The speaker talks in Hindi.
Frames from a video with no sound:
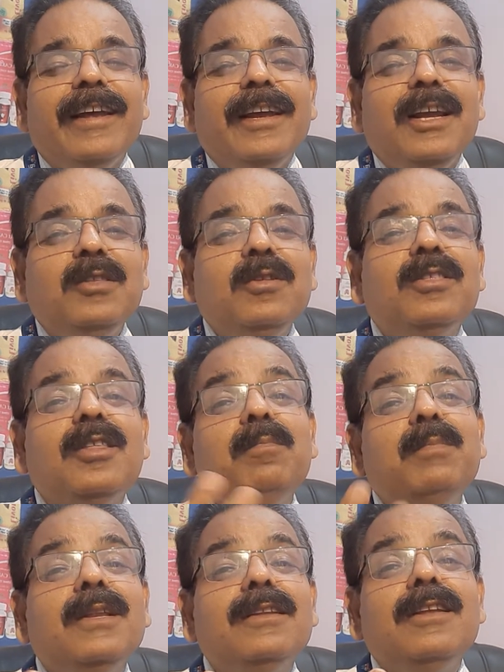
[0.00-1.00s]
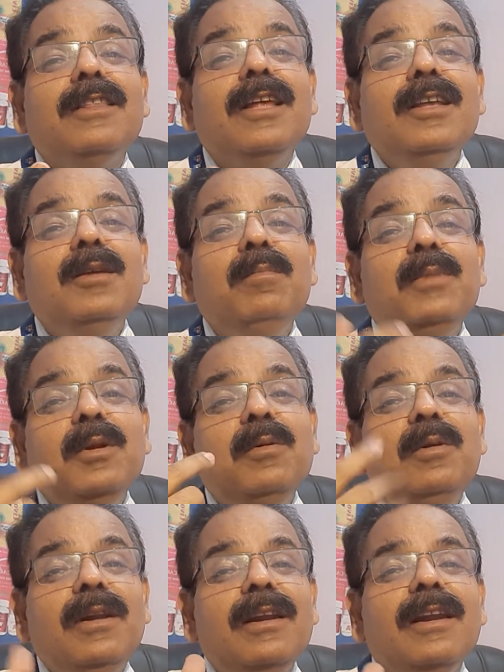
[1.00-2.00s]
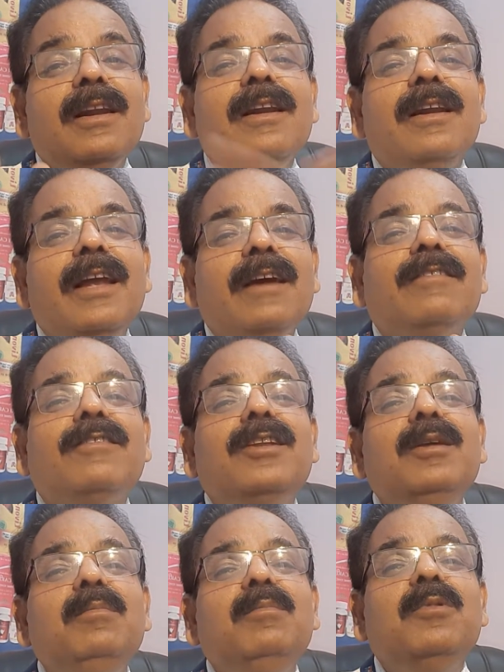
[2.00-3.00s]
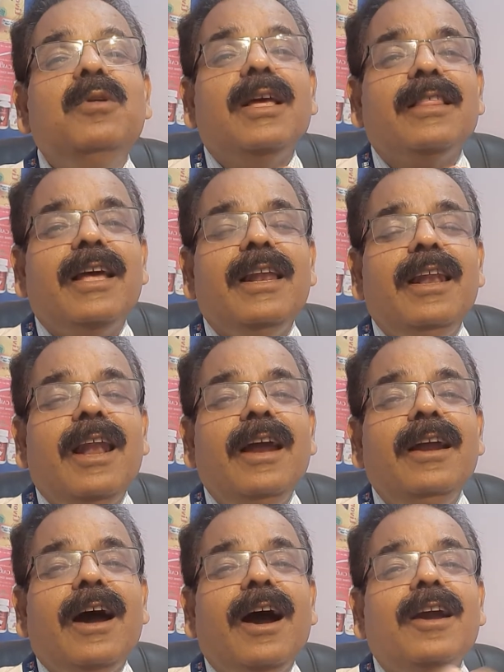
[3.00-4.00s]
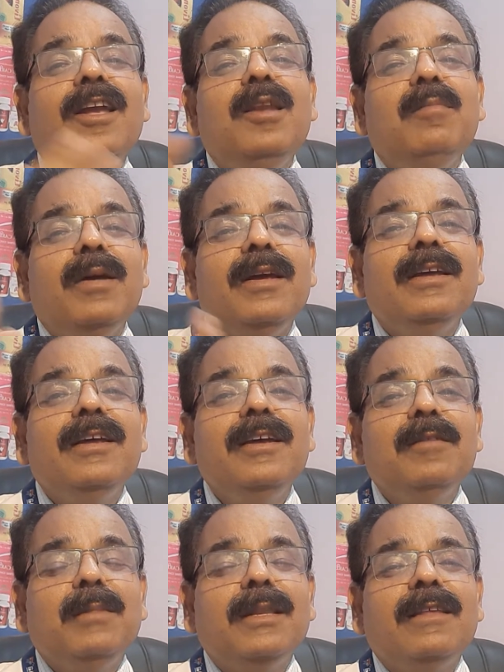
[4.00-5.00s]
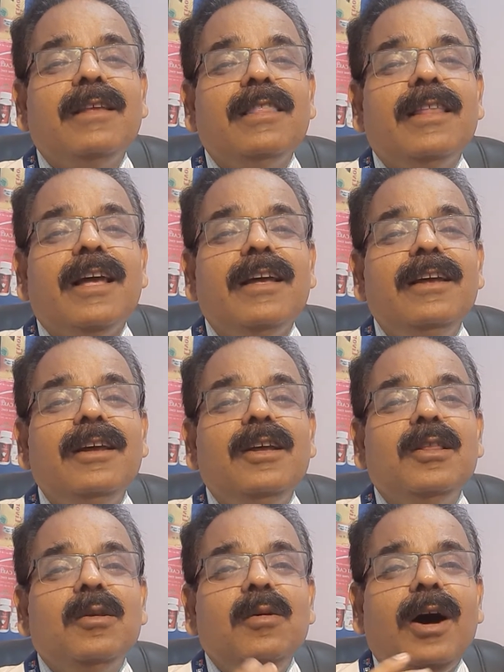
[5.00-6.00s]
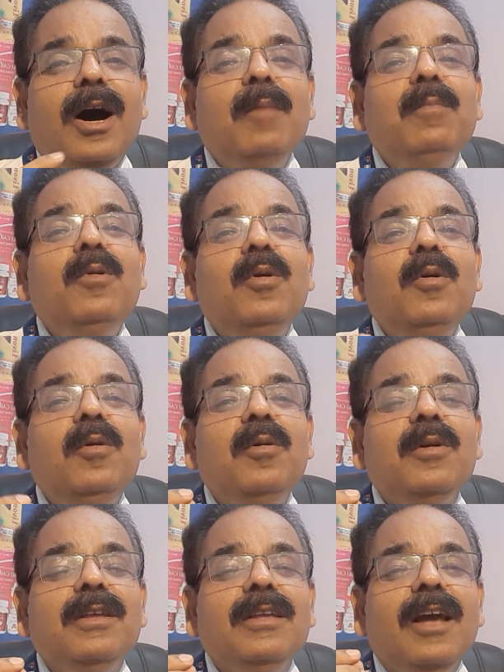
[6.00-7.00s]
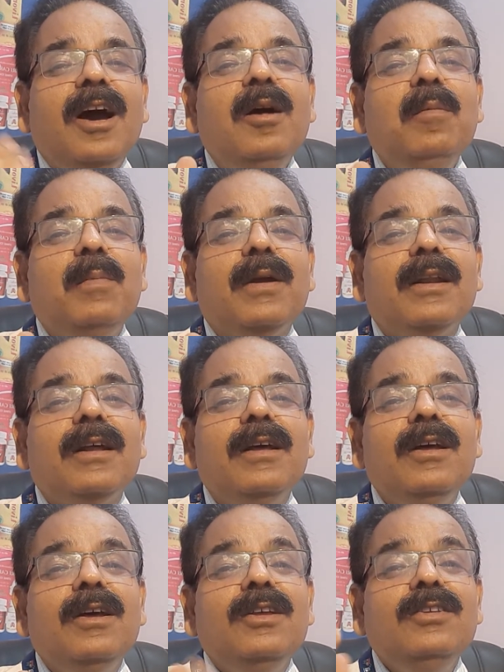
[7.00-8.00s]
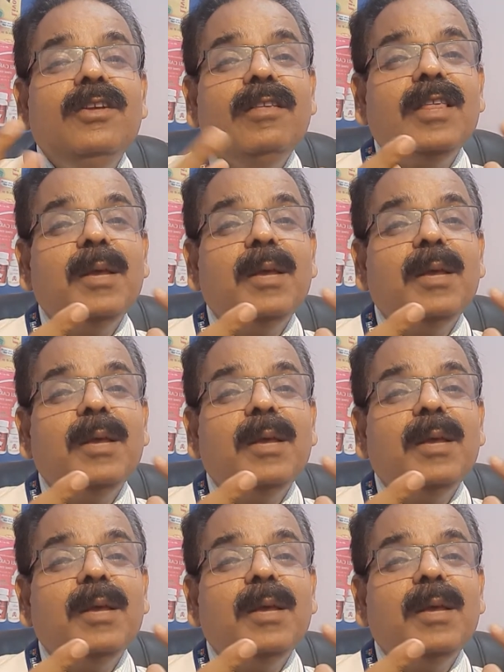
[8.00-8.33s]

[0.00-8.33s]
ये तो तब पता चलता है जब बिल्कुल एक्सट्रीम हो जाता है लाई आखिर में पता चलता है तो आपको यहाँ पर जिस